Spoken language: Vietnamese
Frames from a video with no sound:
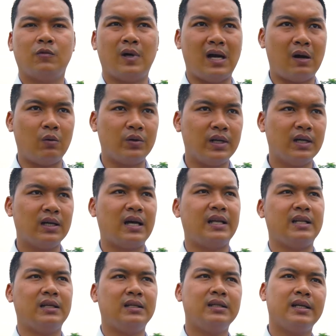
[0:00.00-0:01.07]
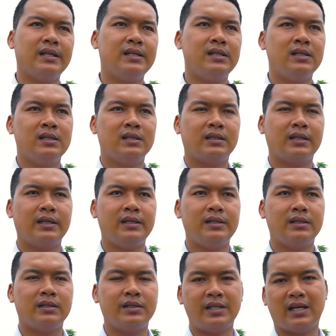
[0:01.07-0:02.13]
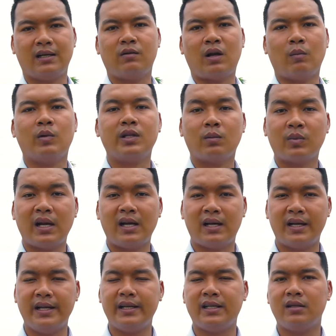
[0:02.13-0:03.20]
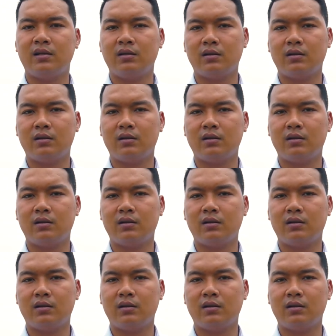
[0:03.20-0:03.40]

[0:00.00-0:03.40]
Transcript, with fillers: Và hầu như là những cái cái người dân lao động ở trong đây là đi